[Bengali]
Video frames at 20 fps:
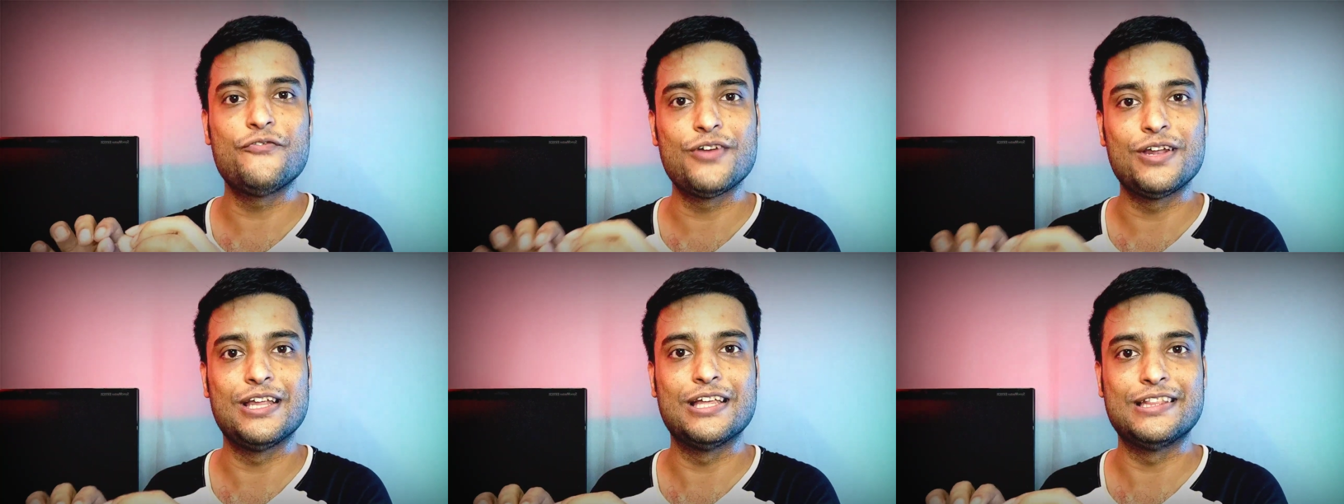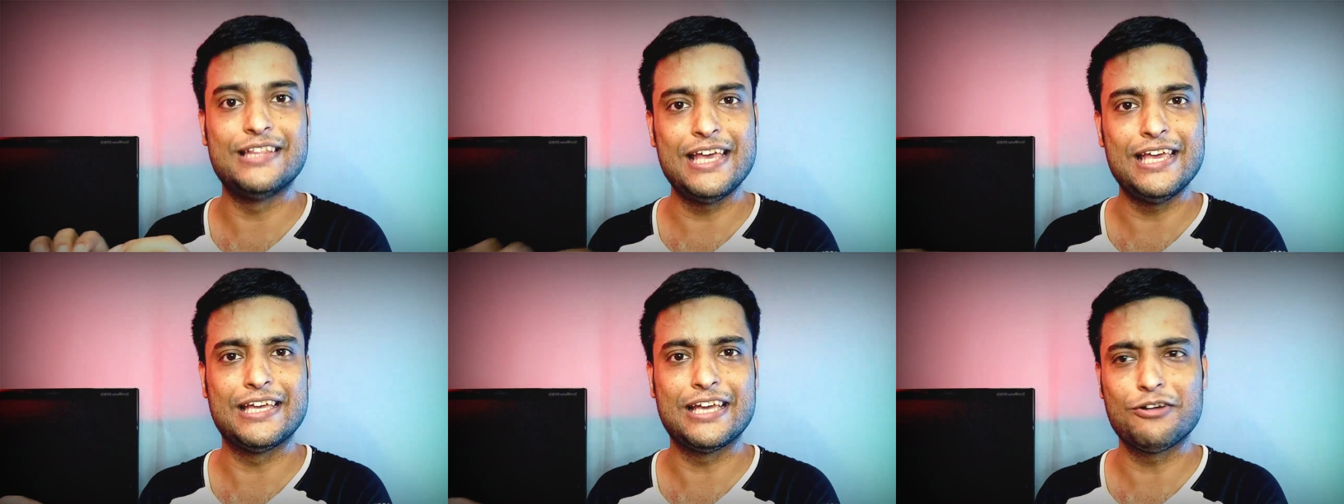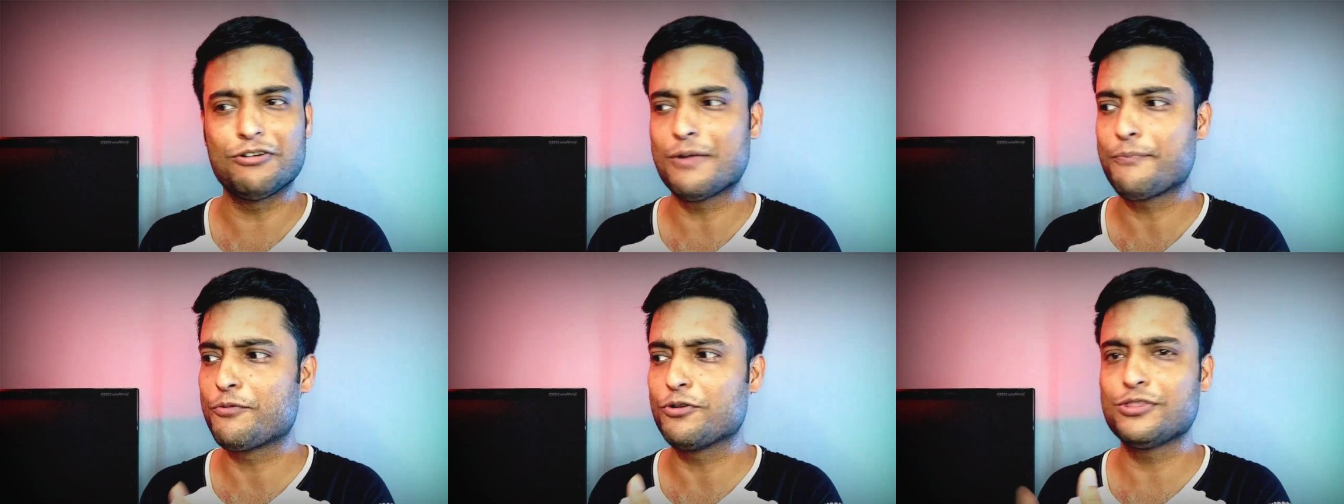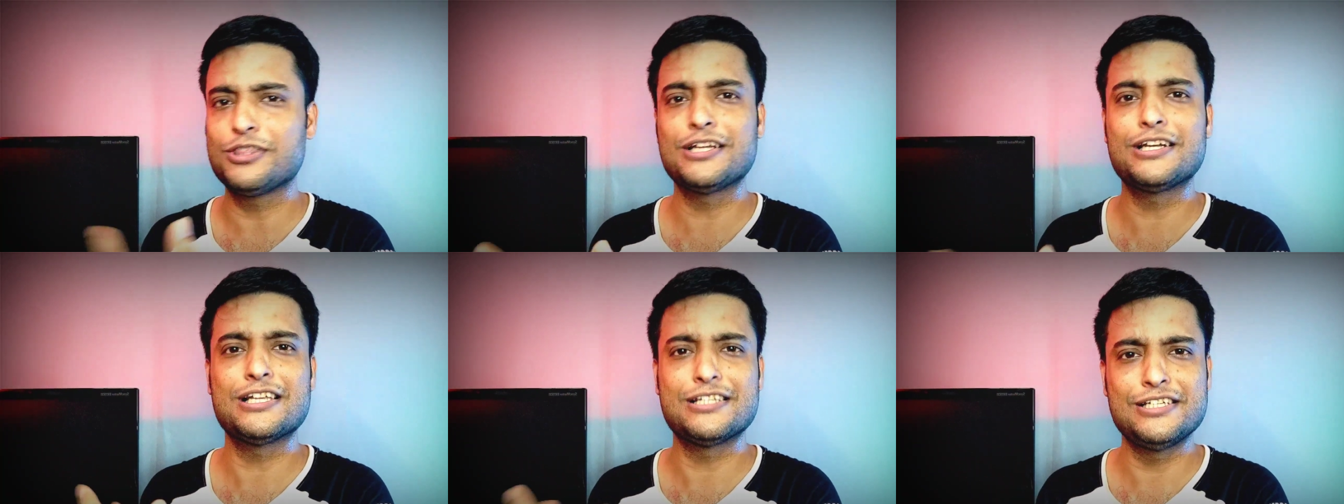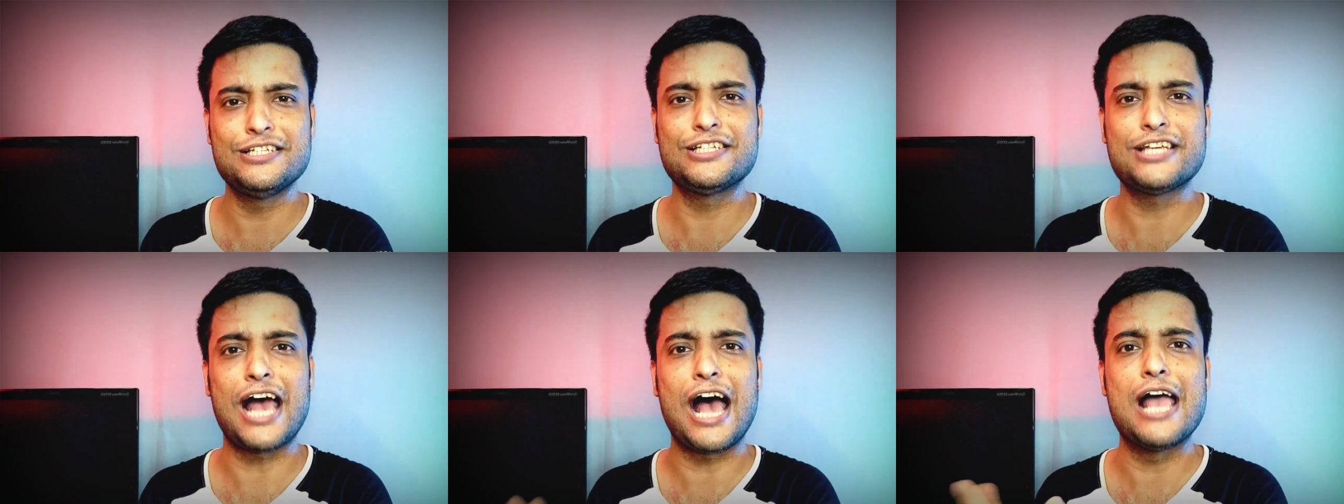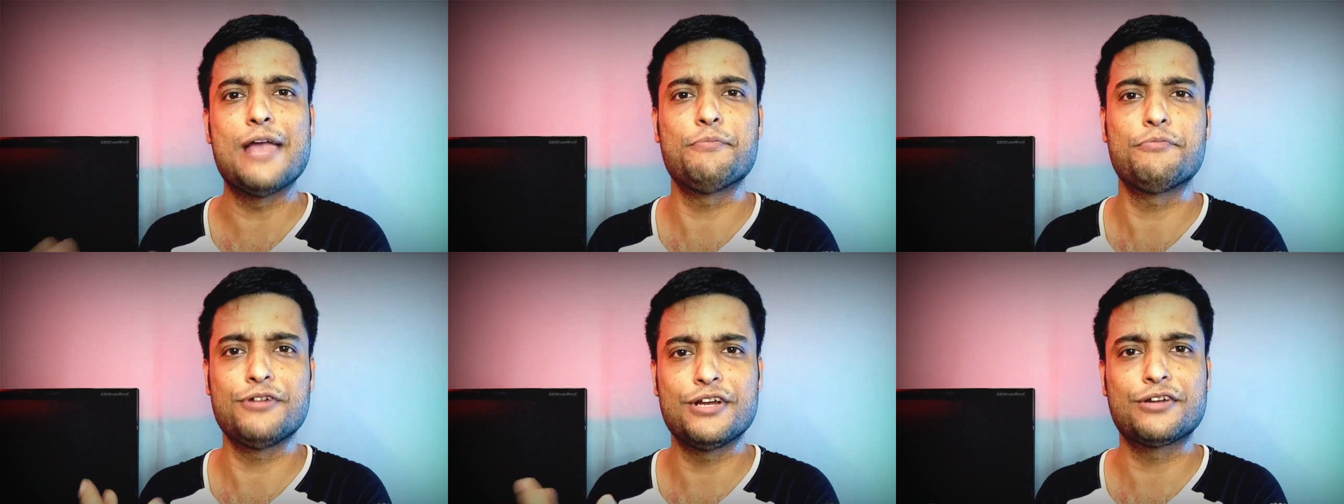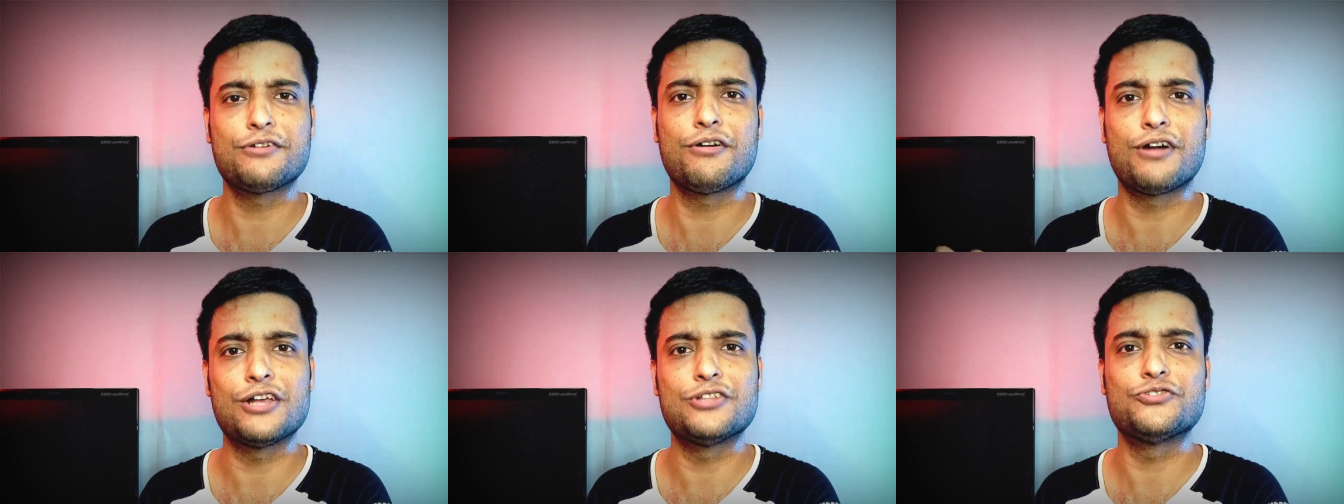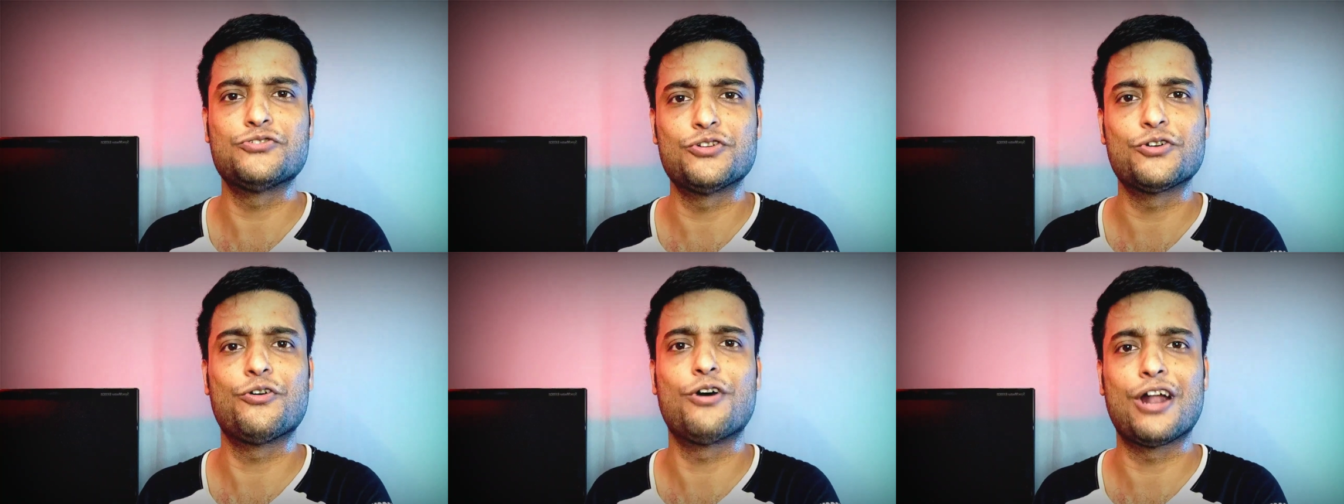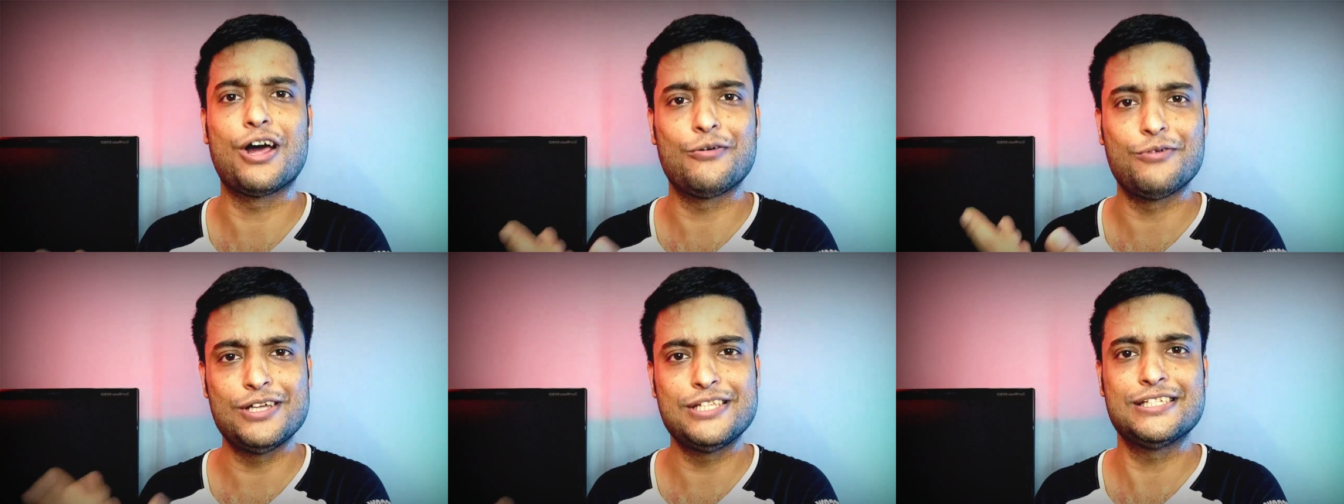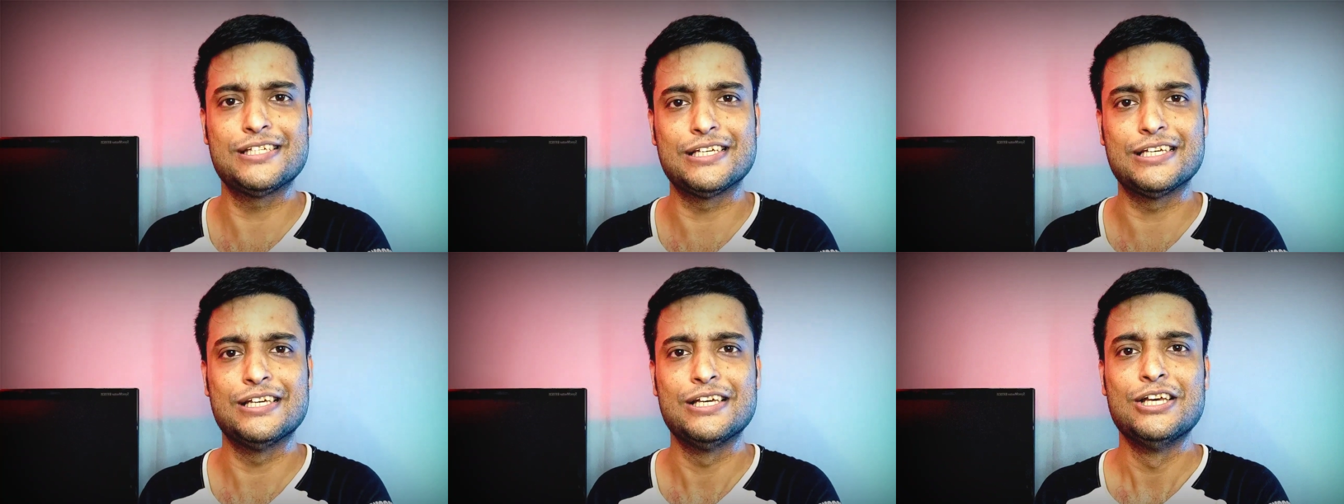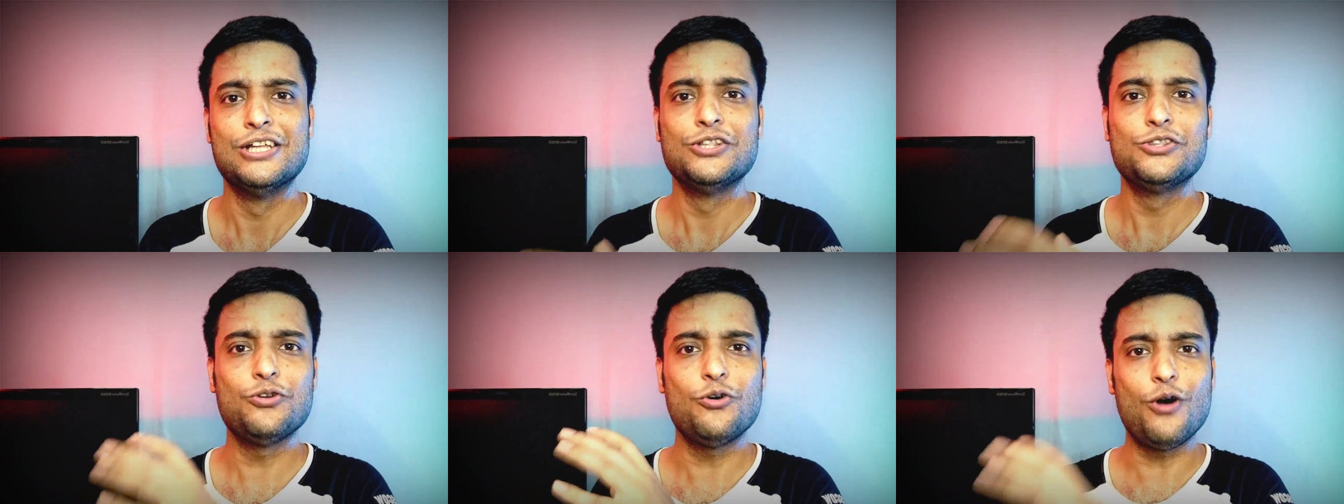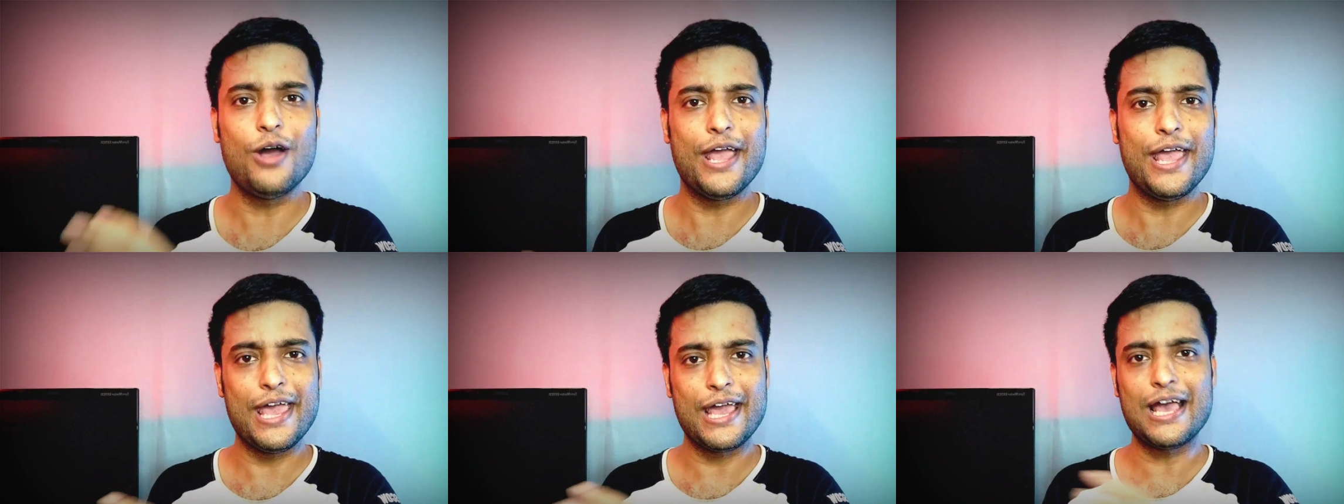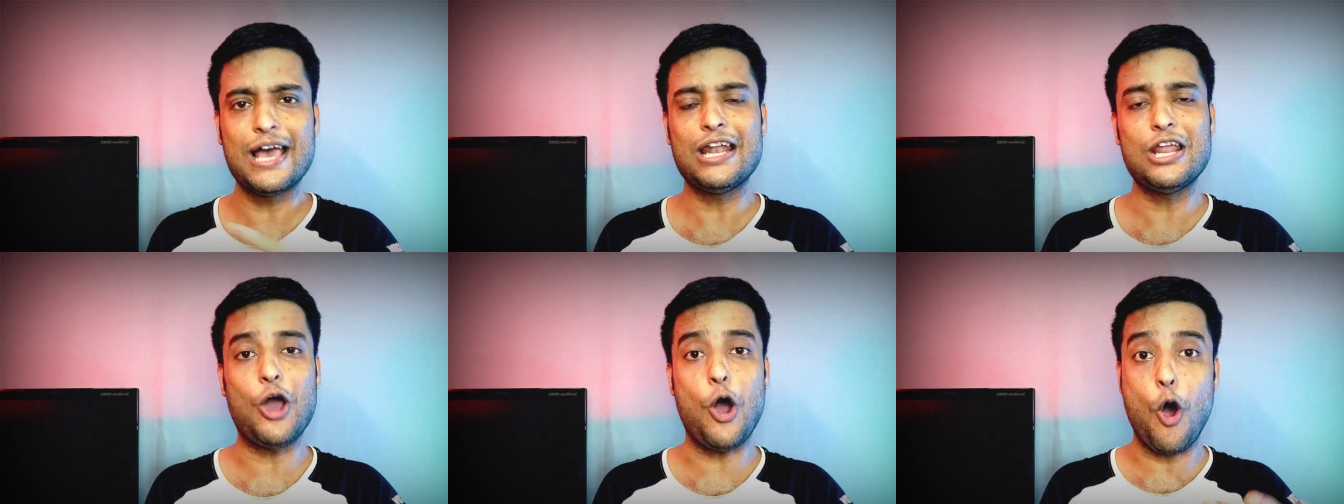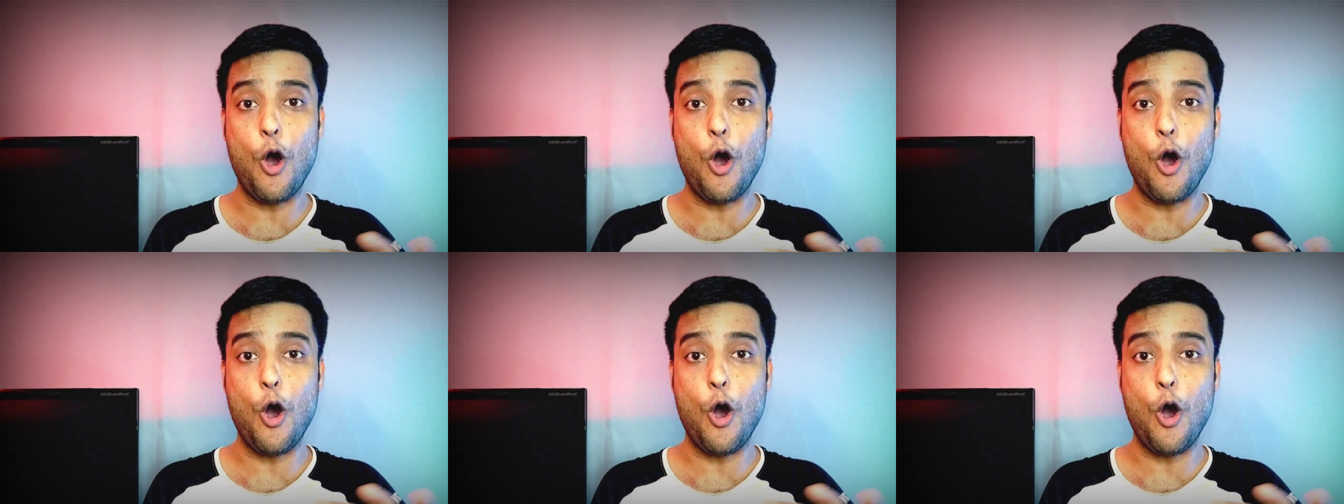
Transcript: ফেলে দেই কেননা প্রত্যেকটা জিনিসকে হাইপ ক্রিয়েট করার জন্য করা হয়েছে তো এখানে